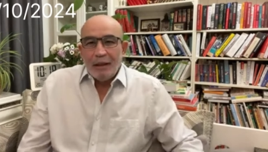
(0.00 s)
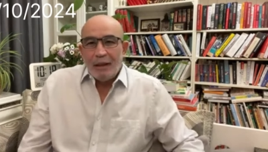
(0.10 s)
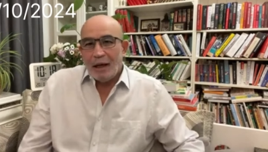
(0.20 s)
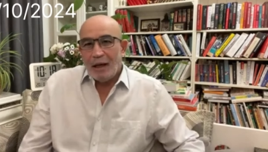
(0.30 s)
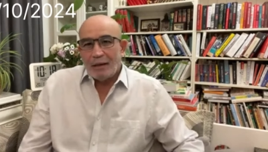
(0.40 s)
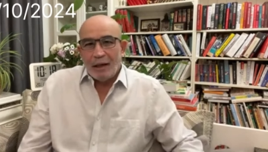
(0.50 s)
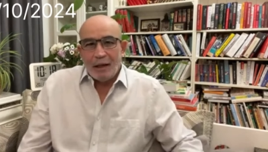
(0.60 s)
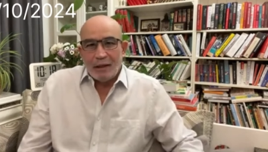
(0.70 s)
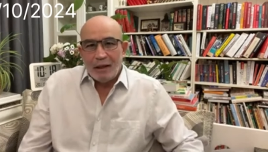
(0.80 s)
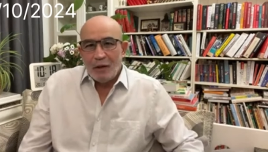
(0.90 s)
لا
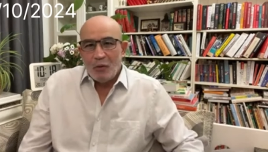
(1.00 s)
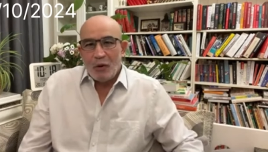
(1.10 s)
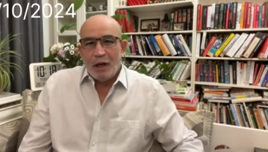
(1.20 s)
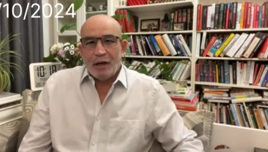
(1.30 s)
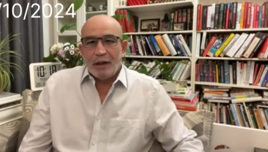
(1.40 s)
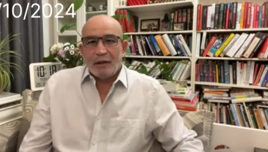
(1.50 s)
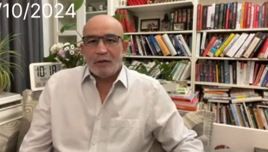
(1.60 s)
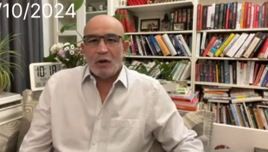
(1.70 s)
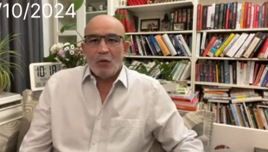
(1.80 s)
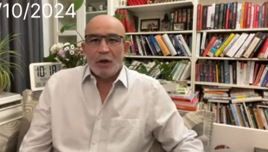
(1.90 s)
أعتقد أنه كان
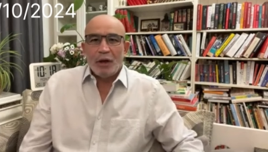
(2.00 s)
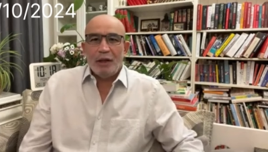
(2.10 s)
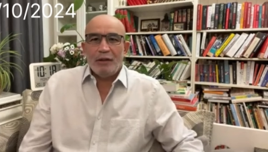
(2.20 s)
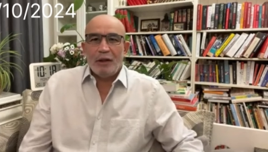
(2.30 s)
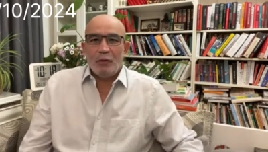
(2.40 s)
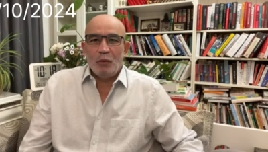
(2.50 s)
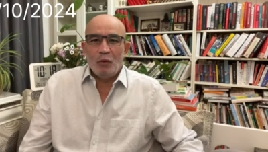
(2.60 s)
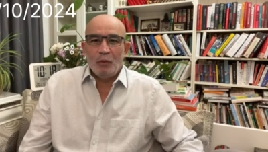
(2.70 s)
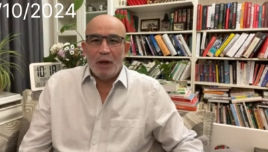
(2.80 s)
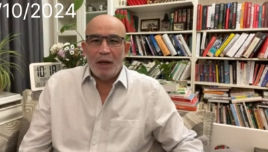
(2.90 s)
يتصور أن
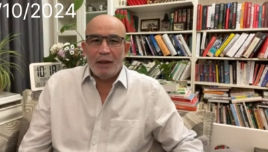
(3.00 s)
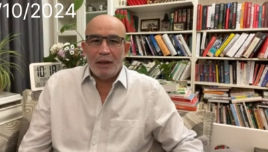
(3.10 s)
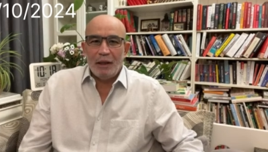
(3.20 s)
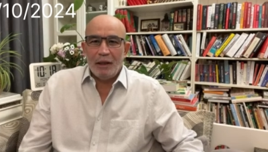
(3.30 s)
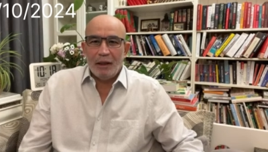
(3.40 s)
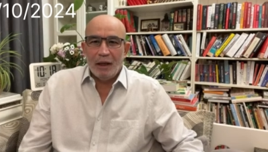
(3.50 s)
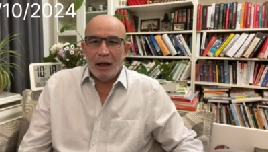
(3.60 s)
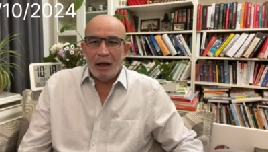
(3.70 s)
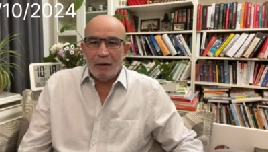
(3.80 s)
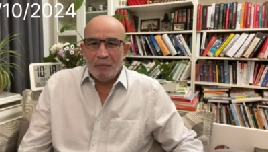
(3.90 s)
تدوم هذه
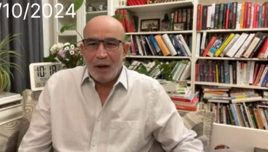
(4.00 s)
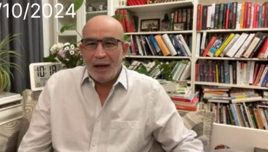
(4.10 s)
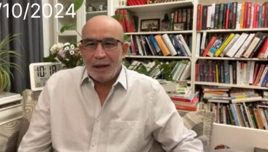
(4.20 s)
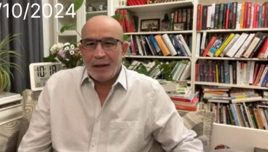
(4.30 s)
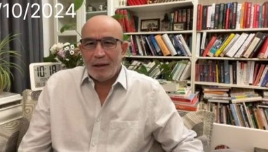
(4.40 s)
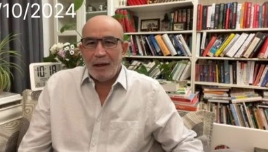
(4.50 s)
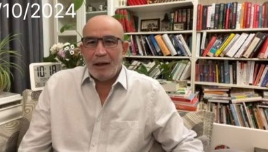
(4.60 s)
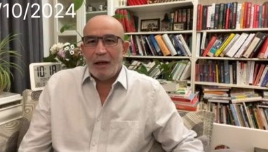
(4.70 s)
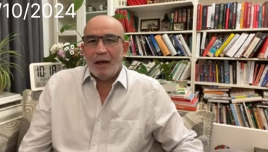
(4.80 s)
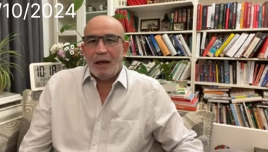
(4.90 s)

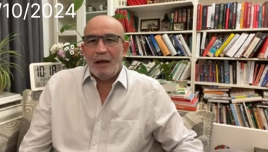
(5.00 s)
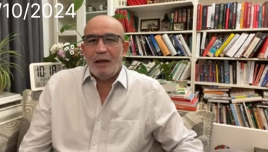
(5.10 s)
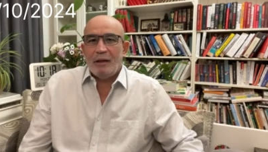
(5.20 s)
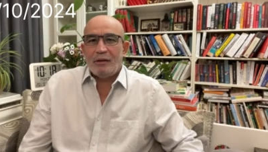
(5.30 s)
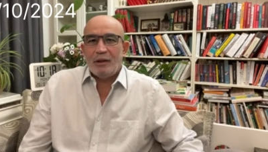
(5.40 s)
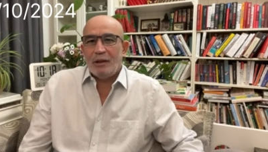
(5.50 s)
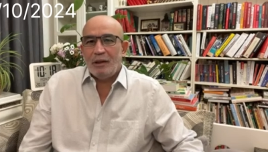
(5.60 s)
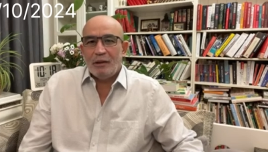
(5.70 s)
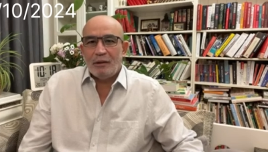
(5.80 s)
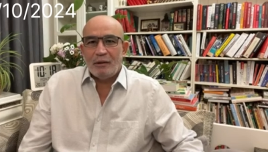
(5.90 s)
المعركة
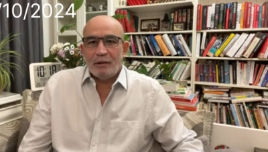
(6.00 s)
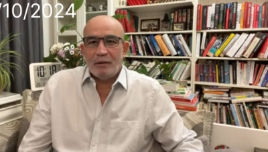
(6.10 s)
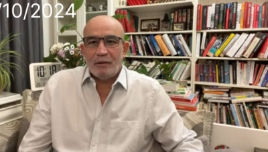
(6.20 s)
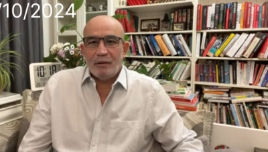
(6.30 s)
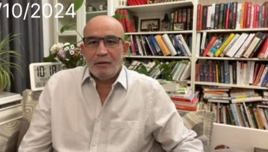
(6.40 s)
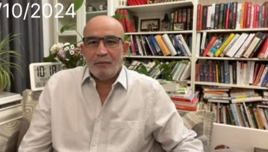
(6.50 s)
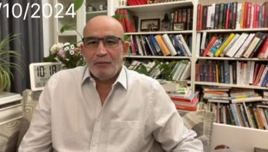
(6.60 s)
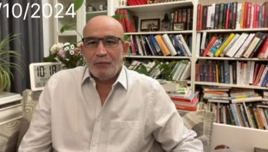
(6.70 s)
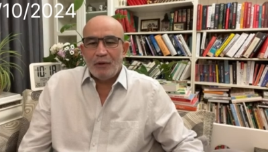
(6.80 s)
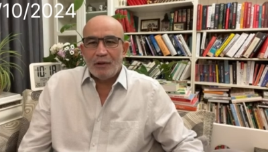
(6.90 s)
التي
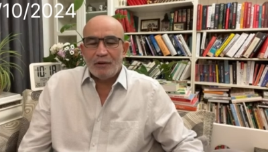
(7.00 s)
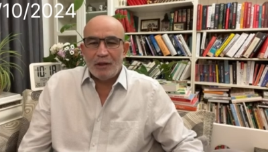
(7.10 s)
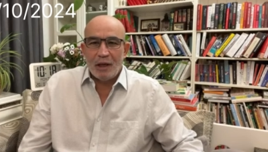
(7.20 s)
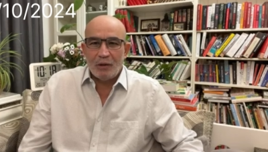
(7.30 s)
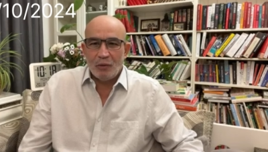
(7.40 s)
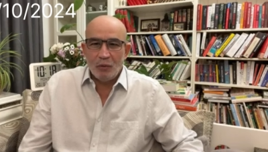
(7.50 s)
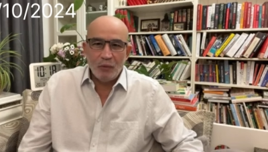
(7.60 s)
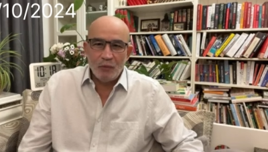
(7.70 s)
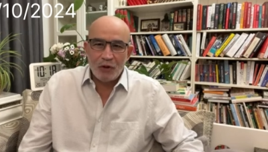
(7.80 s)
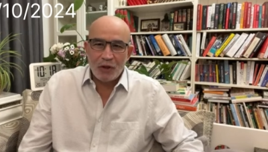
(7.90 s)
تزداد
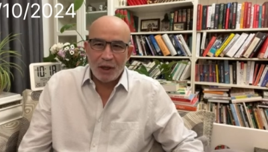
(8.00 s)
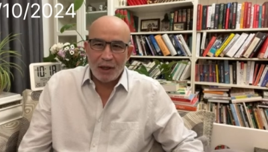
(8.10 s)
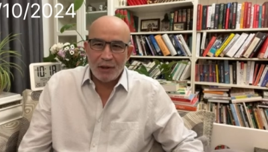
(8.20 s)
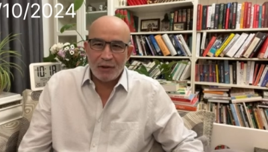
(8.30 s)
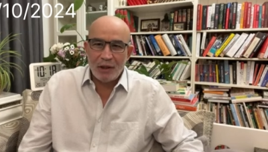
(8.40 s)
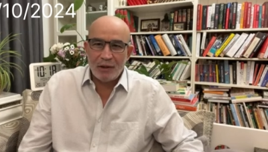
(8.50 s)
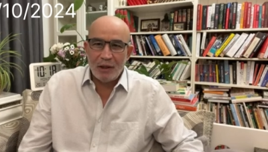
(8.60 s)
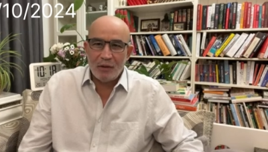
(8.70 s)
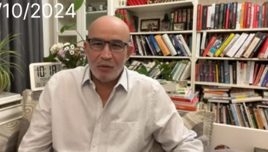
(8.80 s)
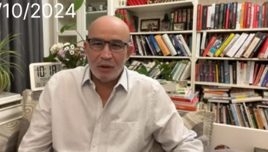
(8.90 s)
شراسة
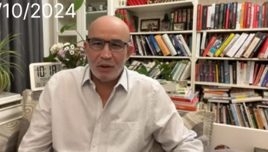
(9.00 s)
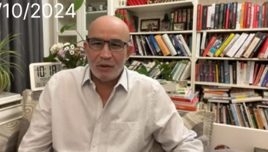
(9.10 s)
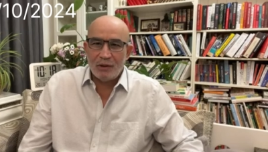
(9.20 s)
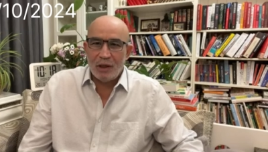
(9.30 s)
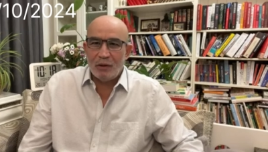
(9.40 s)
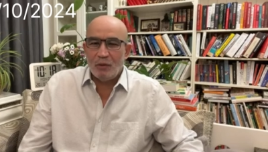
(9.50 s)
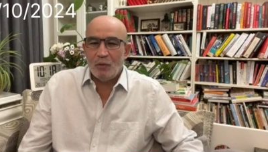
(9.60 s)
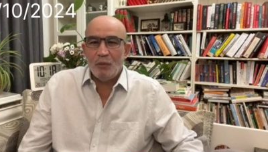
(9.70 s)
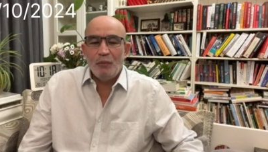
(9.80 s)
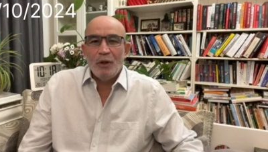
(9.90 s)

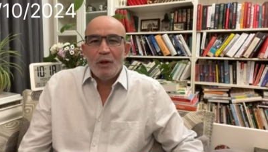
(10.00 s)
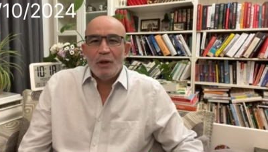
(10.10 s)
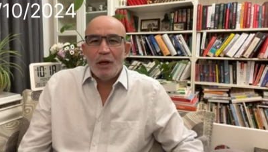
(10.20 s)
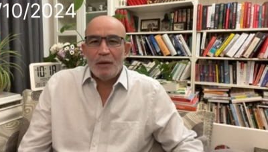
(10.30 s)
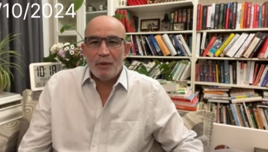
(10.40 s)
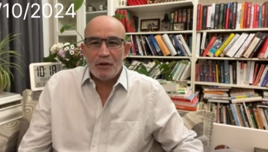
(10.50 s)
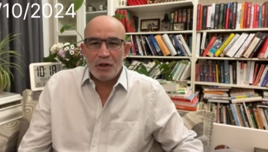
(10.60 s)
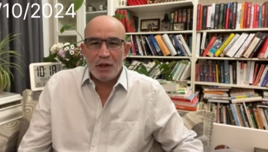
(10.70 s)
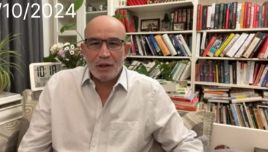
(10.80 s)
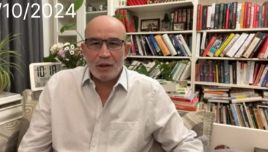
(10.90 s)
وتزداد
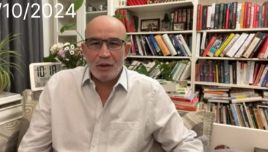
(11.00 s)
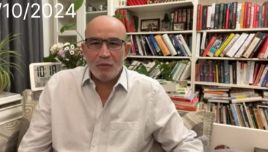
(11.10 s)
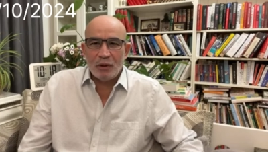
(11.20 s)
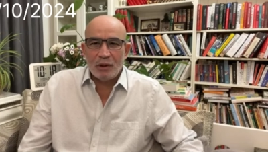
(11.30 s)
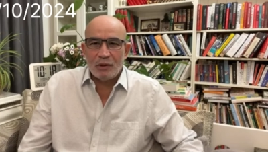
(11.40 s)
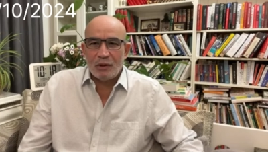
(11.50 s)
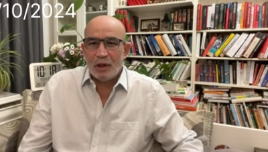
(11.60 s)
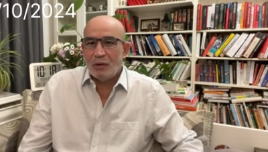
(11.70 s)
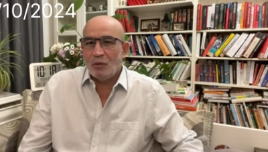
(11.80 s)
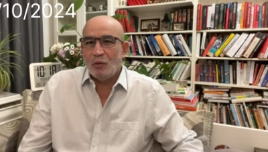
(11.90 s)
همجية
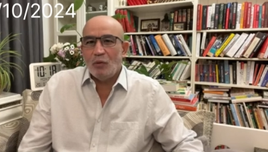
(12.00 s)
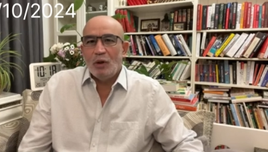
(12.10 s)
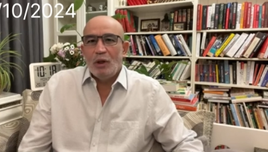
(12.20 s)
وتزداد